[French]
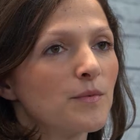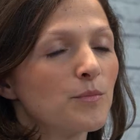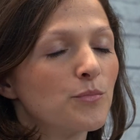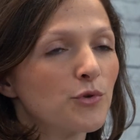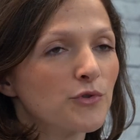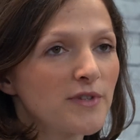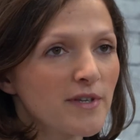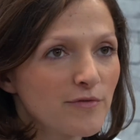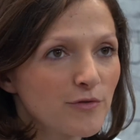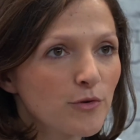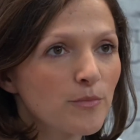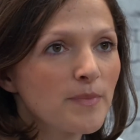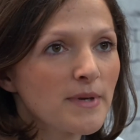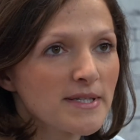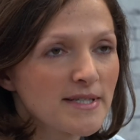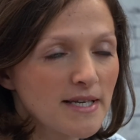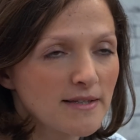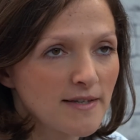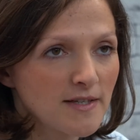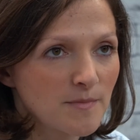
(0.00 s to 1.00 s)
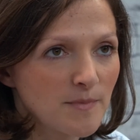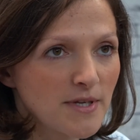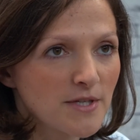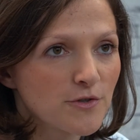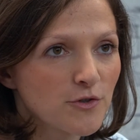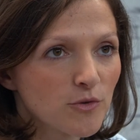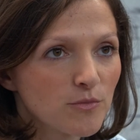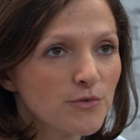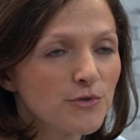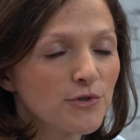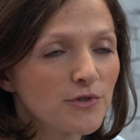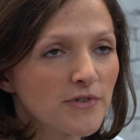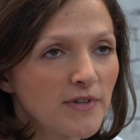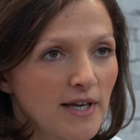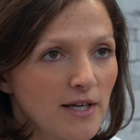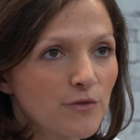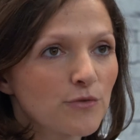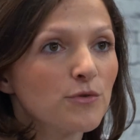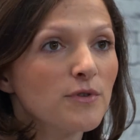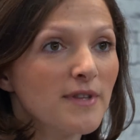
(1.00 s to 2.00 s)
Pour développer cet espace
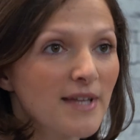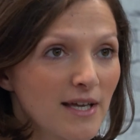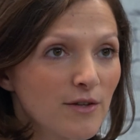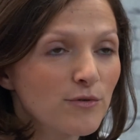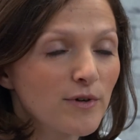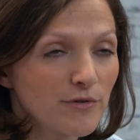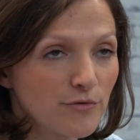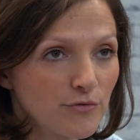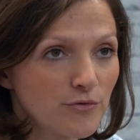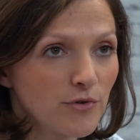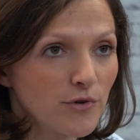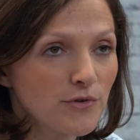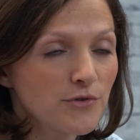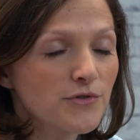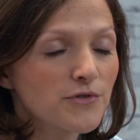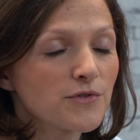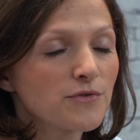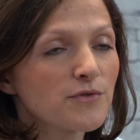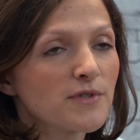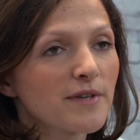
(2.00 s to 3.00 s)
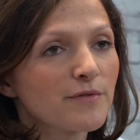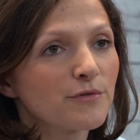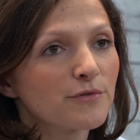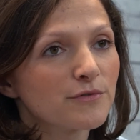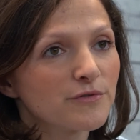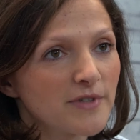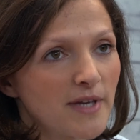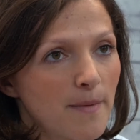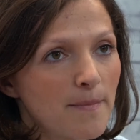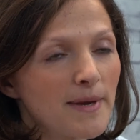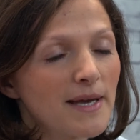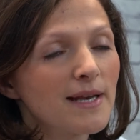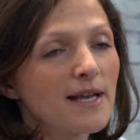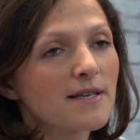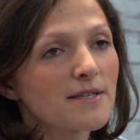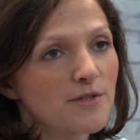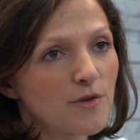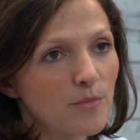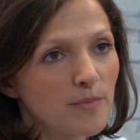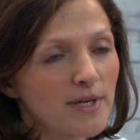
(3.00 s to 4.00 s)
communautaire de nano-influence, nous avons fait appel
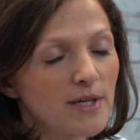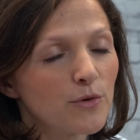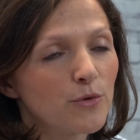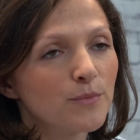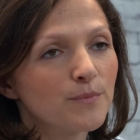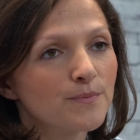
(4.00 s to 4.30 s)
à Sampleo.